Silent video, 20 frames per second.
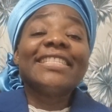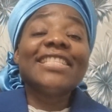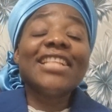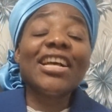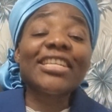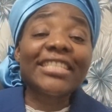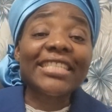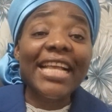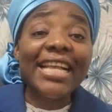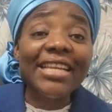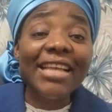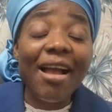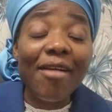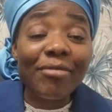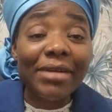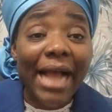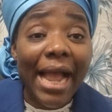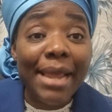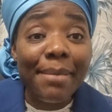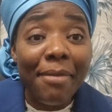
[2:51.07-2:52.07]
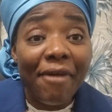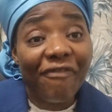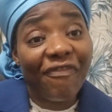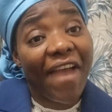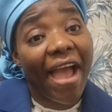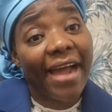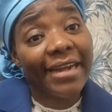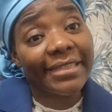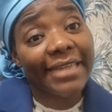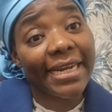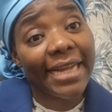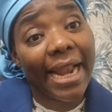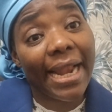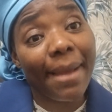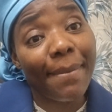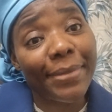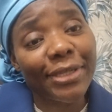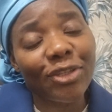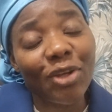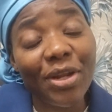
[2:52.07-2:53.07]
Le Seigneur, quand il me fait entrer dans
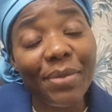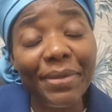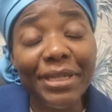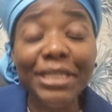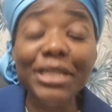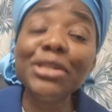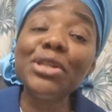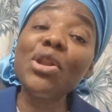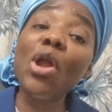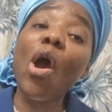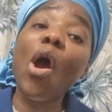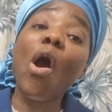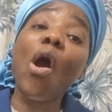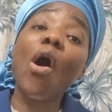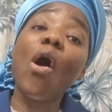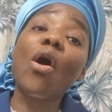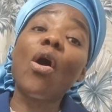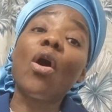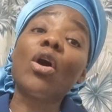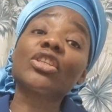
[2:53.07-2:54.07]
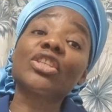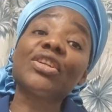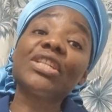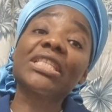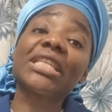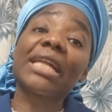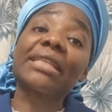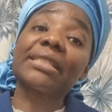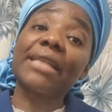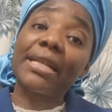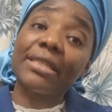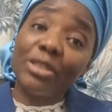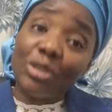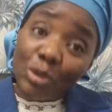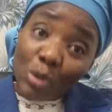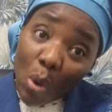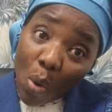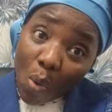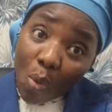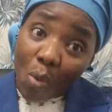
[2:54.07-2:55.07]
la maison, il me dit, non, c'est une
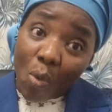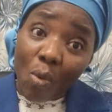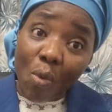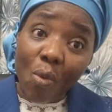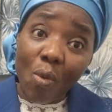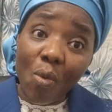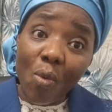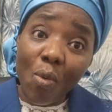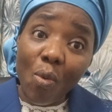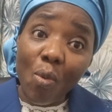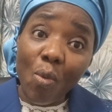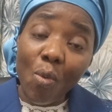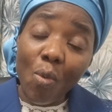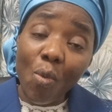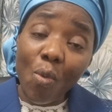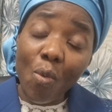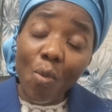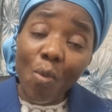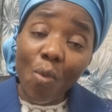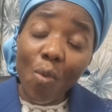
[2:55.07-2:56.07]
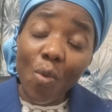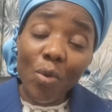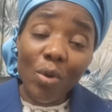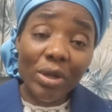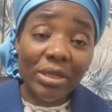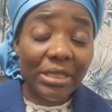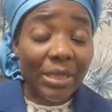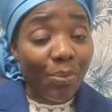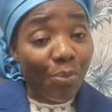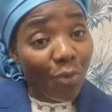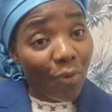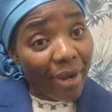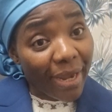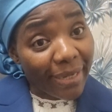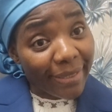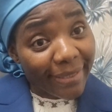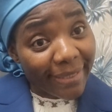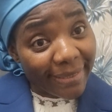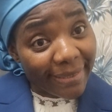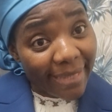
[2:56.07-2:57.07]
transaction c'est pour
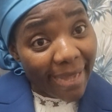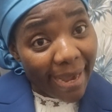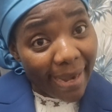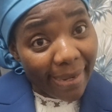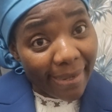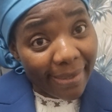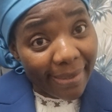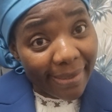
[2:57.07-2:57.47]
quelque temps.